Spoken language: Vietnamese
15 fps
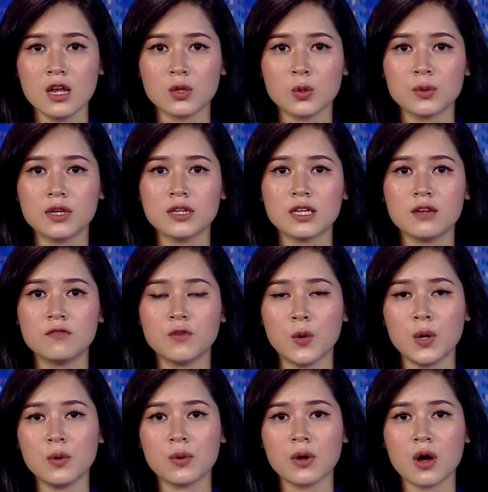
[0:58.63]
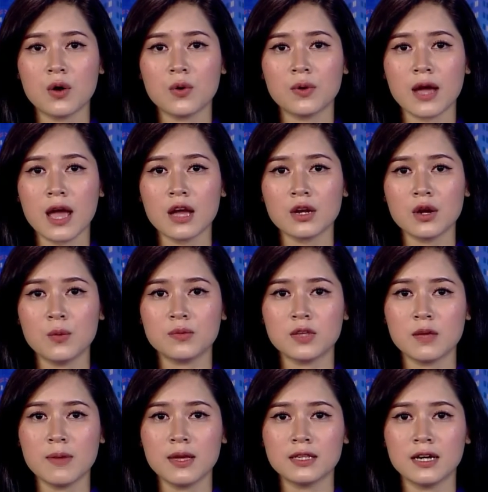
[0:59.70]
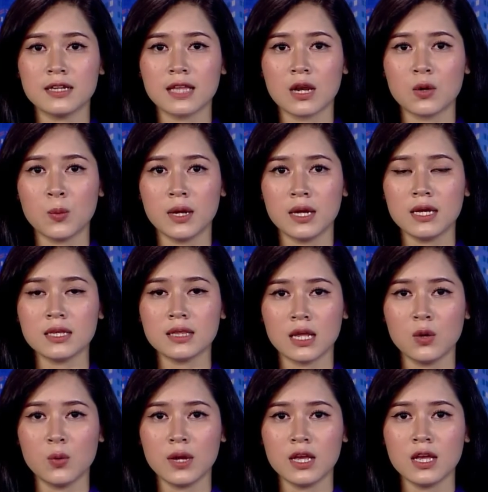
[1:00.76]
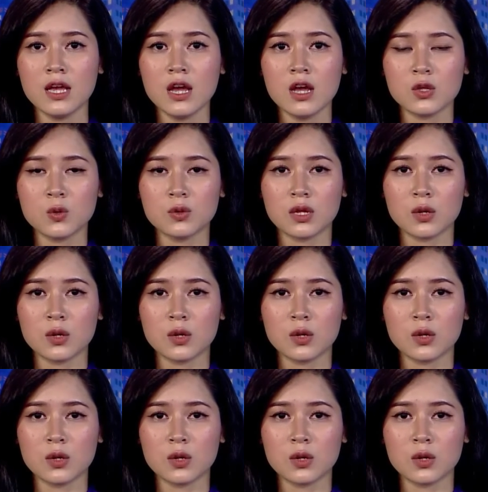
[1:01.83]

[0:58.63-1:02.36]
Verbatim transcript: Thủ tướng Chính phủ yêu cầu các đồng chí bí thư thành ủy, tỉnh ủy, chủ